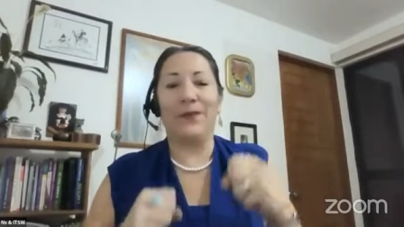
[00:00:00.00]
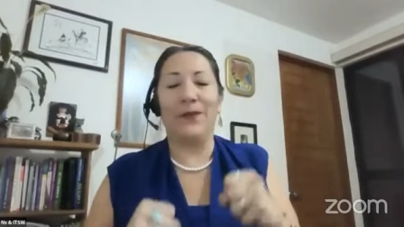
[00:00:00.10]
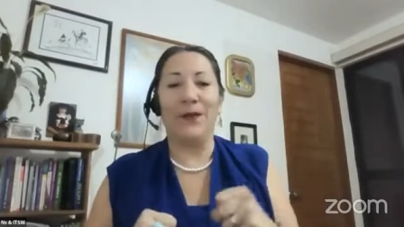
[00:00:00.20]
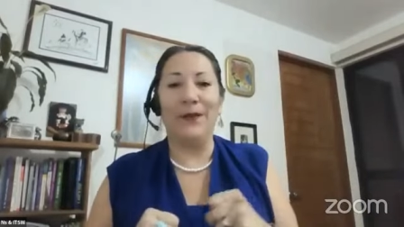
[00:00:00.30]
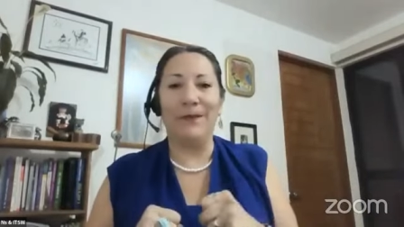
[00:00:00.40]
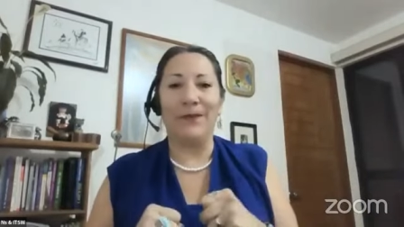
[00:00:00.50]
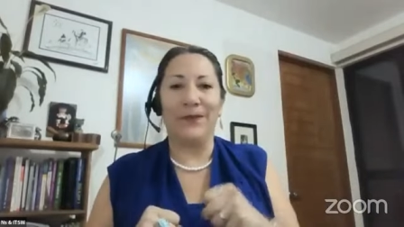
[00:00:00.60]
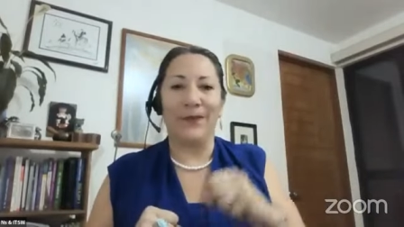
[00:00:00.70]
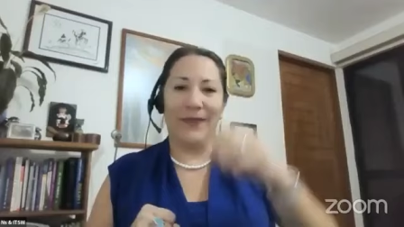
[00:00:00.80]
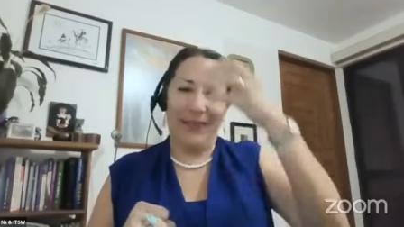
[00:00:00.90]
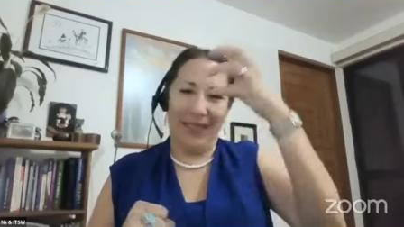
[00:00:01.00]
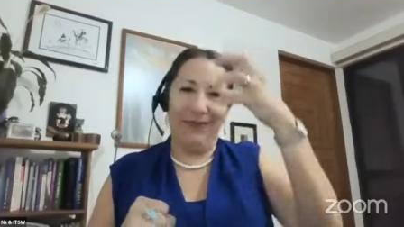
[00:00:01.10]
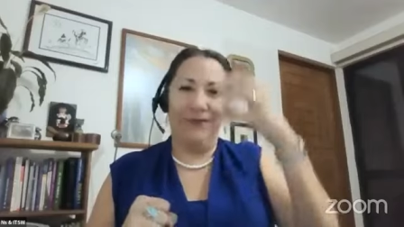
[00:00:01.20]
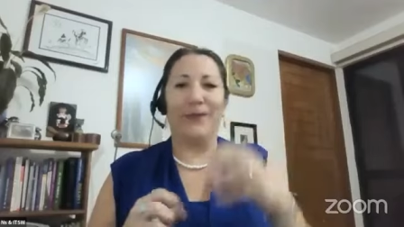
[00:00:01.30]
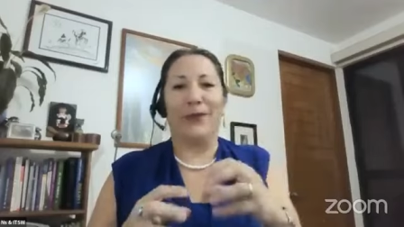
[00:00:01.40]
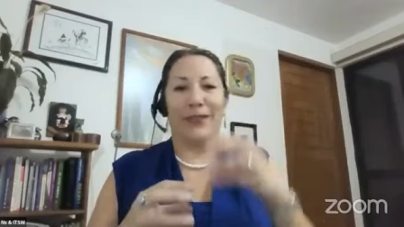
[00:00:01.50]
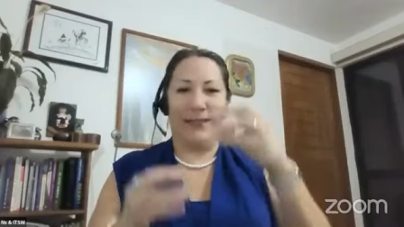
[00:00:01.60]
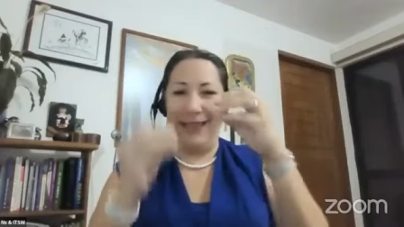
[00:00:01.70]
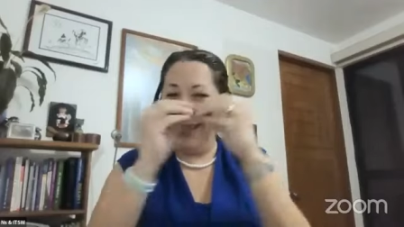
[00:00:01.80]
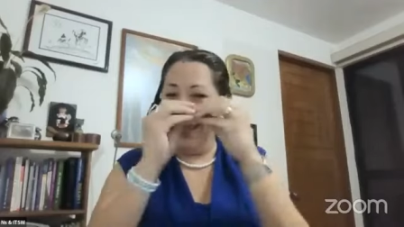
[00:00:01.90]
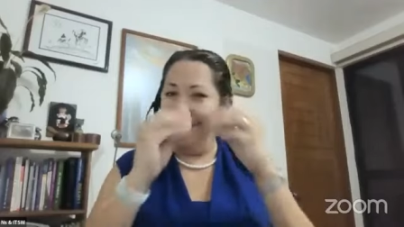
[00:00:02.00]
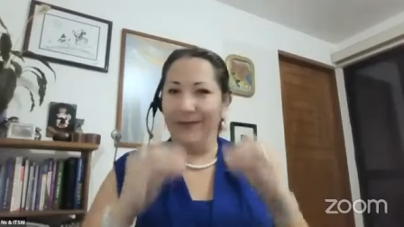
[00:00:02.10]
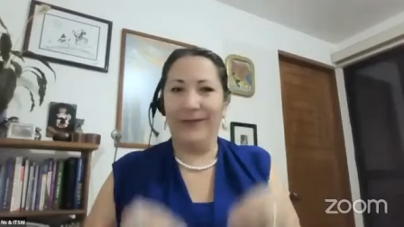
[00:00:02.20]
¿no? Sí, porque está ahí,